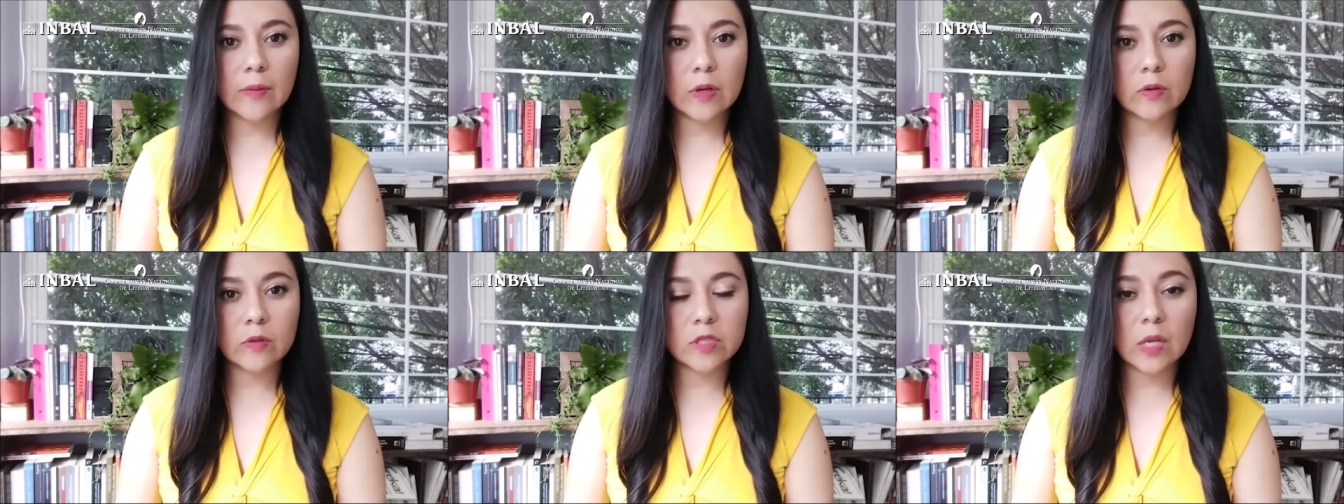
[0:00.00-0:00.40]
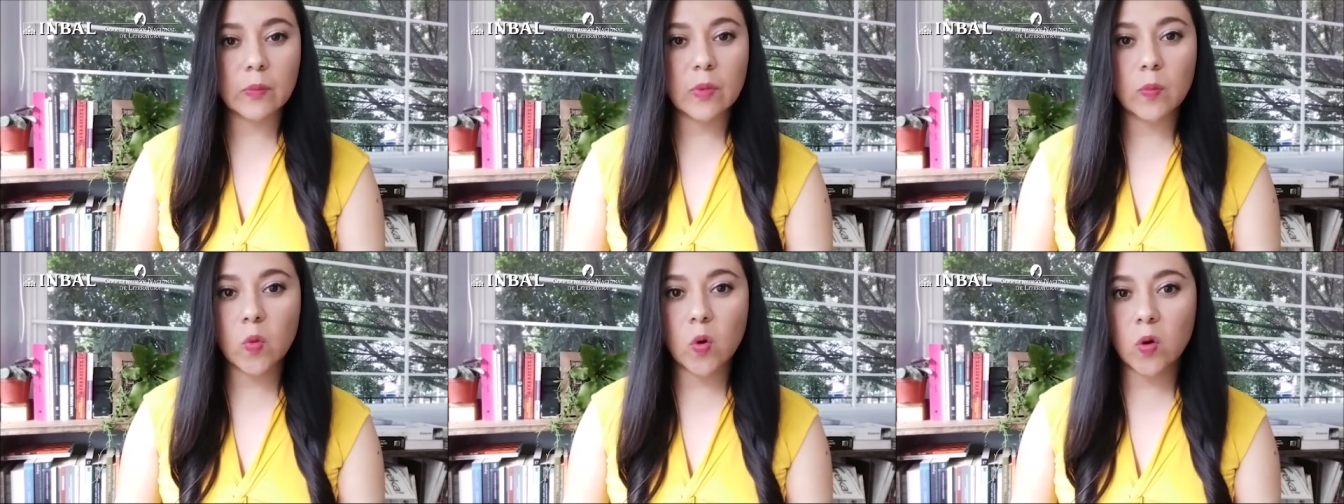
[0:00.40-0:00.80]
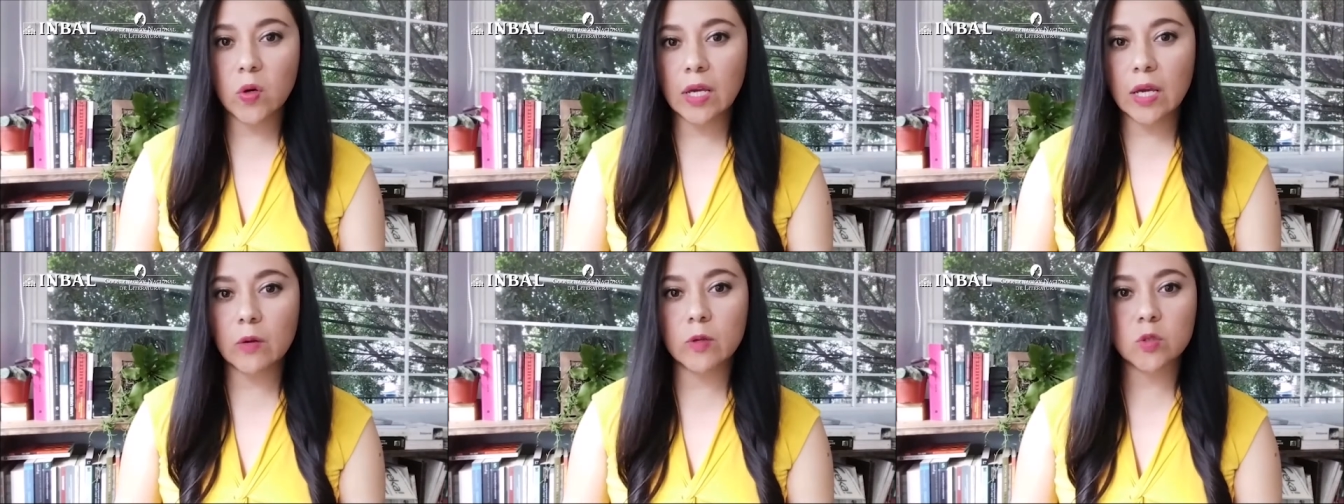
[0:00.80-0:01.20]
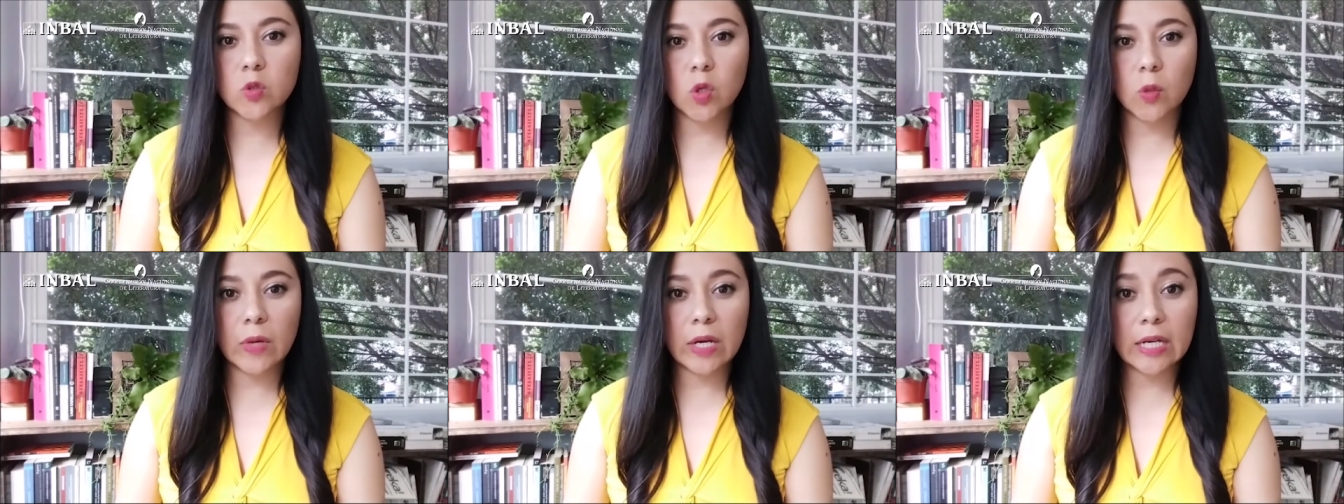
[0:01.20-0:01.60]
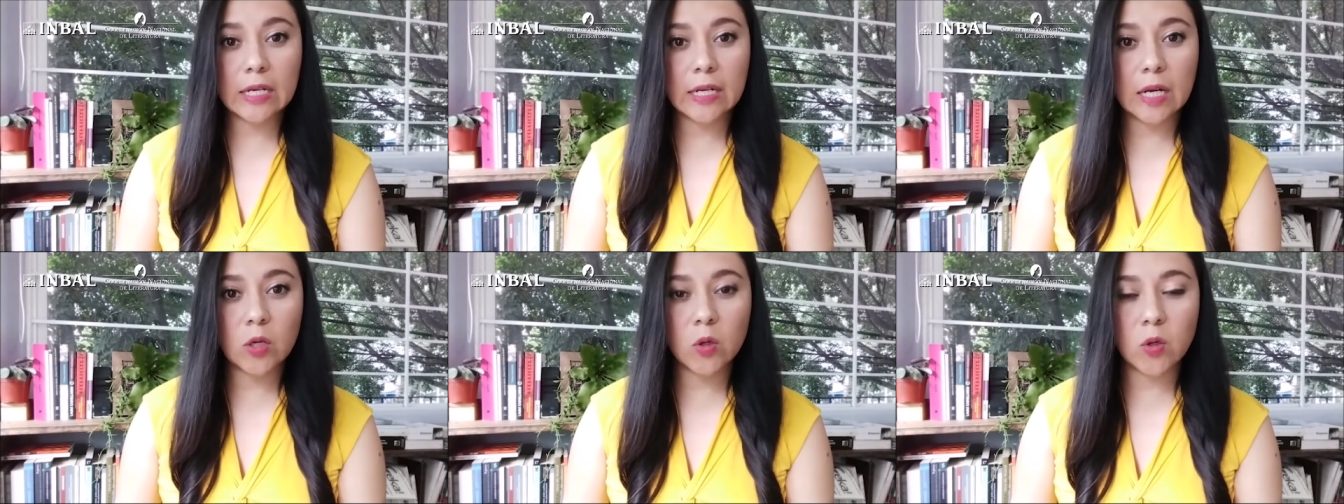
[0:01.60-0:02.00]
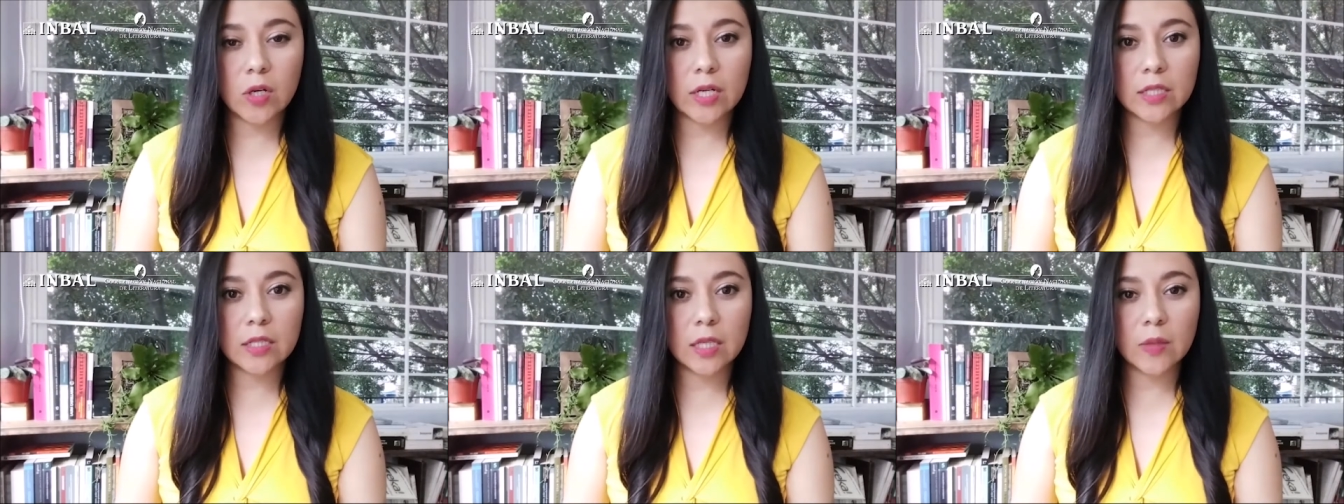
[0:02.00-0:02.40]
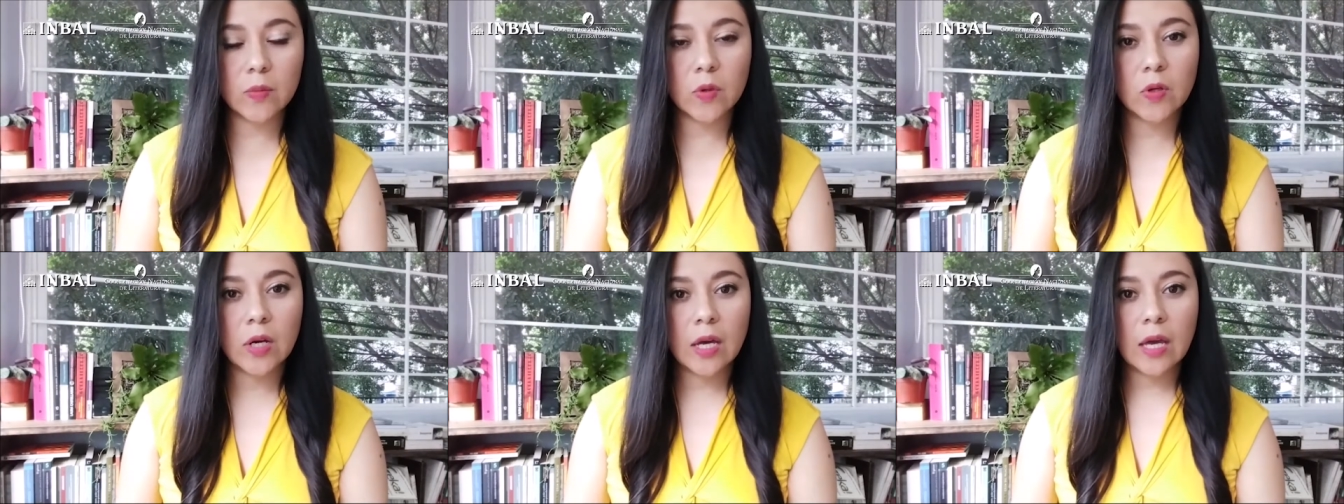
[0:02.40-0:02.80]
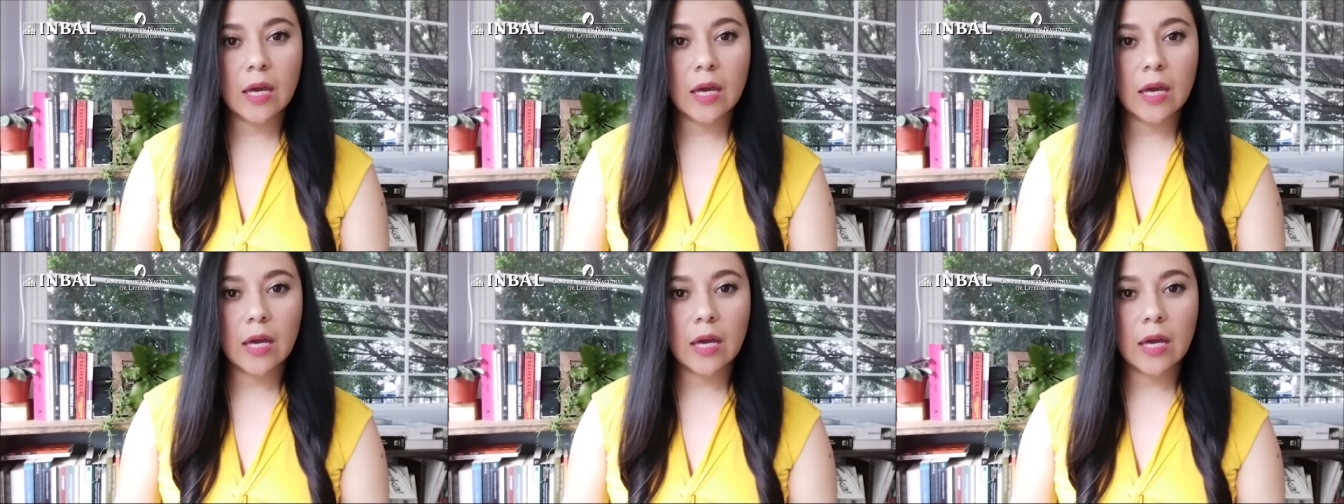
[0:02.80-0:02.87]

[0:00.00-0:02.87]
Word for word: en nuestra memoria, nuestro imaginario colectivo